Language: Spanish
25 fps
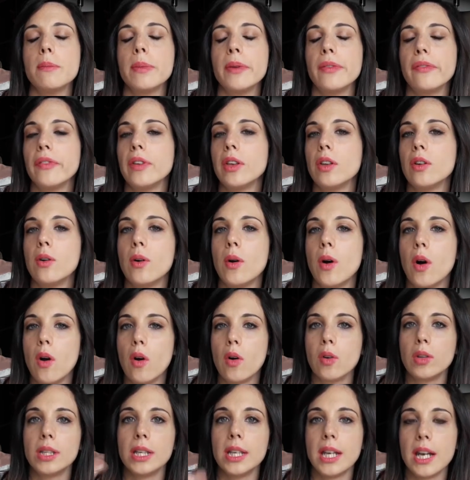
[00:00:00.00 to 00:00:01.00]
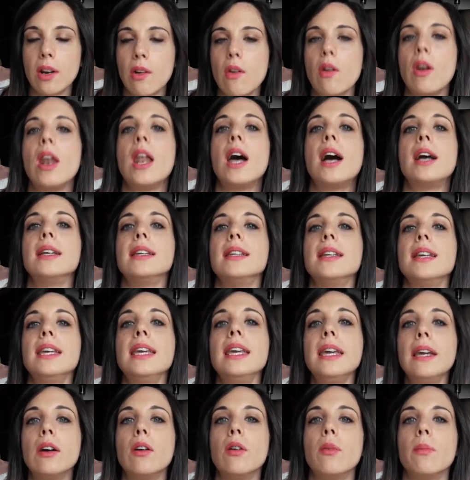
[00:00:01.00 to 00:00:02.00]
prefiero otear online
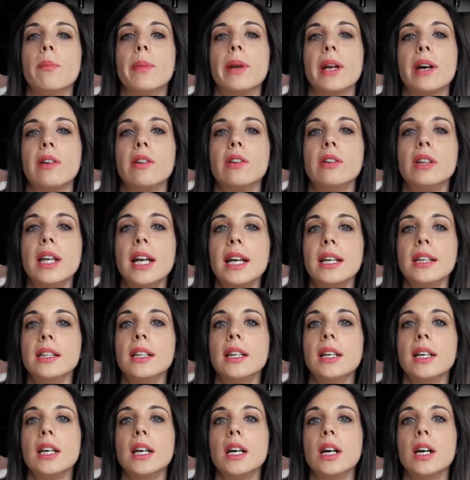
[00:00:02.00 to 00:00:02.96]
y comprar online